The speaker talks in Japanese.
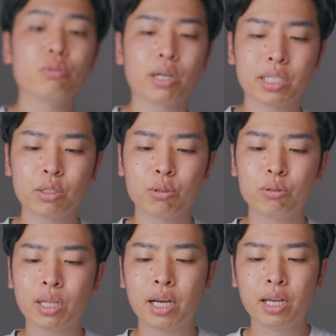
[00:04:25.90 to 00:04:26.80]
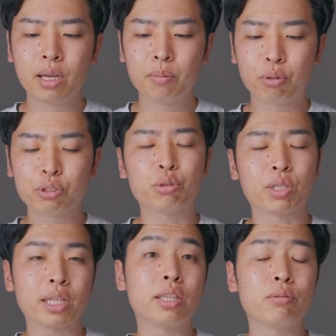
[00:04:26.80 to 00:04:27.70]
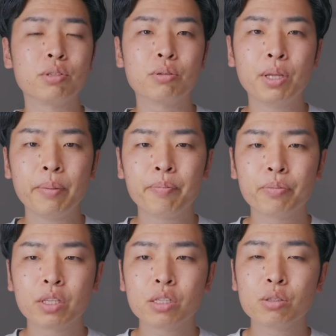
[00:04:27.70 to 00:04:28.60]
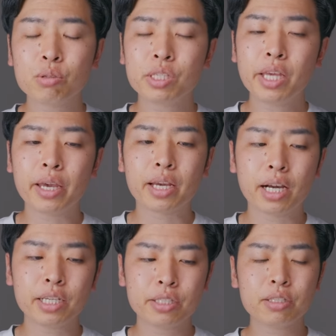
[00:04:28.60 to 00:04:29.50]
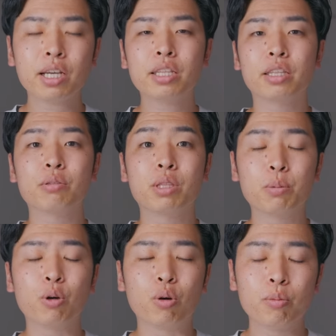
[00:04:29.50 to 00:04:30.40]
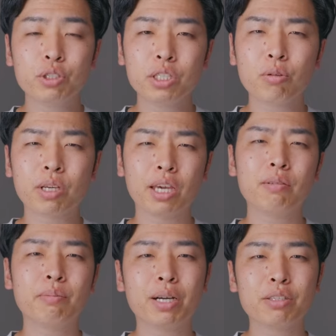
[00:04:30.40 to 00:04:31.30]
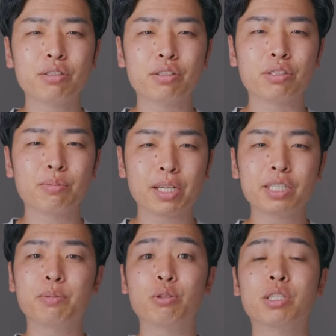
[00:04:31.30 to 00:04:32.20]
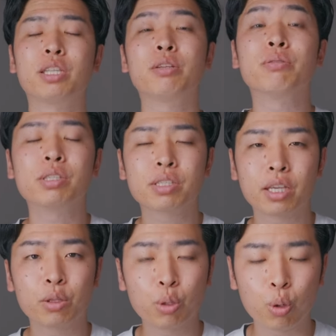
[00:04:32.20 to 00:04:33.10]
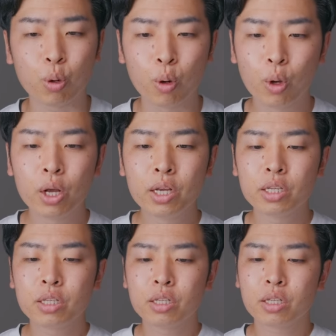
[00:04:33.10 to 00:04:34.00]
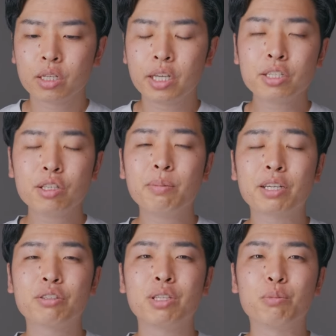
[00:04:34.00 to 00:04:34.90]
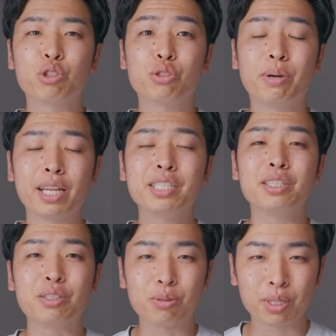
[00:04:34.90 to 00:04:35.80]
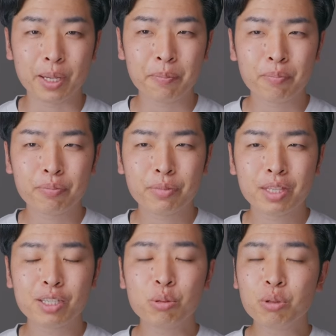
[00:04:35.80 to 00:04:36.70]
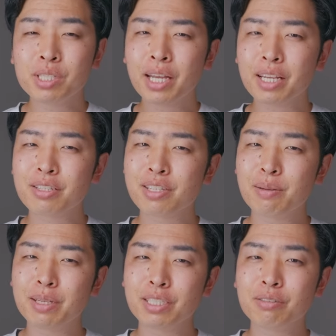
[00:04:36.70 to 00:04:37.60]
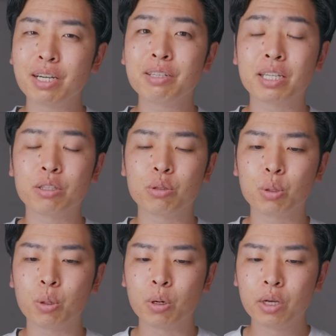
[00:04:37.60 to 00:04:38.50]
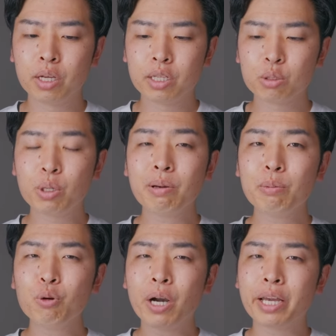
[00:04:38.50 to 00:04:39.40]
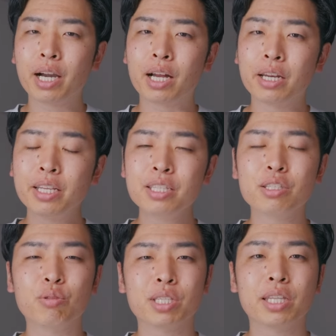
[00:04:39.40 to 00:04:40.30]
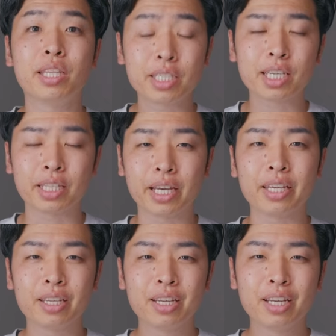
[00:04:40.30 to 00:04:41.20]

るのかなというようなポジション立ってるんですよねそして画質感で言ってももちろん K1M2 素晴らしい描写出るんですけど K3M3 も素晴らしいんですよねでその差が凄まじくあるかっていうとそれはもはやレンズの差でしかない